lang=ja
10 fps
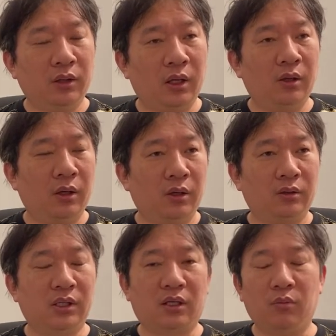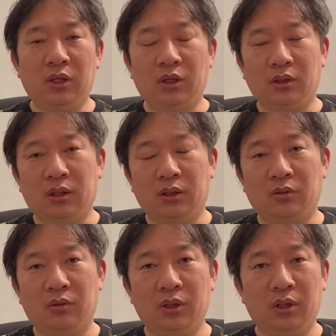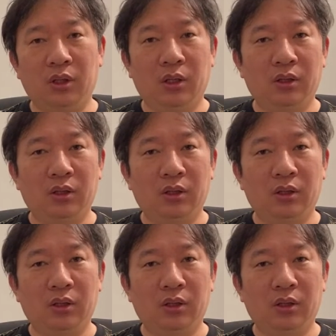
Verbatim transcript: ね、さっき見ていただいた通り、